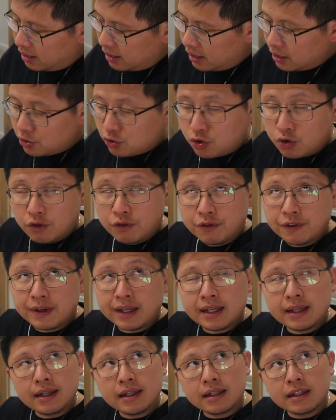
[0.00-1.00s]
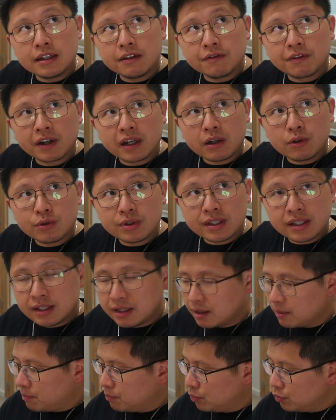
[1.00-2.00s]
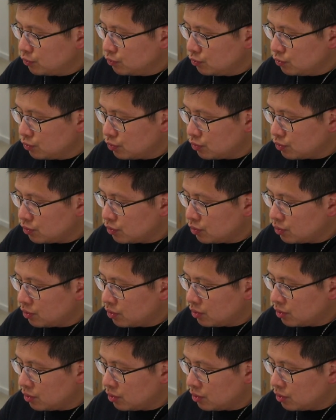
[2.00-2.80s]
et je devais livrer aussi des bonus